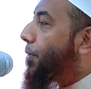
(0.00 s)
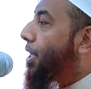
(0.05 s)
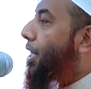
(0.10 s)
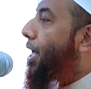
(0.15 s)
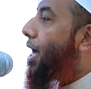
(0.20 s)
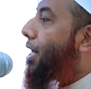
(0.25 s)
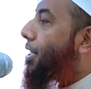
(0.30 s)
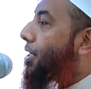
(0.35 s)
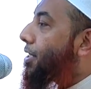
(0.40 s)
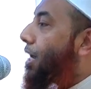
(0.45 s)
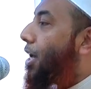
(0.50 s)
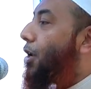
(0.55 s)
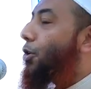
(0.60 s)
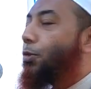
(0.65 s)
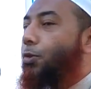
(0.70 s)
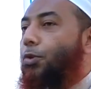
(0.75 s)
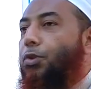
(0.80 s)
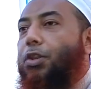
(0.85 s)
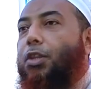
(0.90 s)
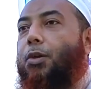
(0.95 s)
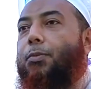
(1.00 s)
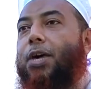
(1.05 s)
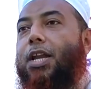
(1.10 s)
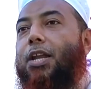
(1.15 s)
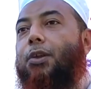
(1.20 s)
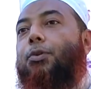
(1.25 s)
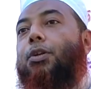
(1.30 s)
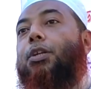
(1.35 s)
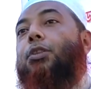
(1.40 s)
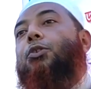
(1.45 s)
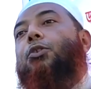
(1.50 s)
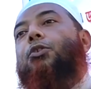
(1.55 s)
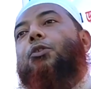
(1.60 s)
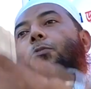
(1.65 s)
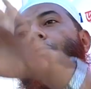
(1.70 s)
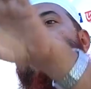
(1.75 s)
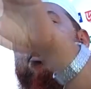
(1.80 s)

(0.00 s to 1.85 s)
বেদাত চালু করতে পারে উনি তত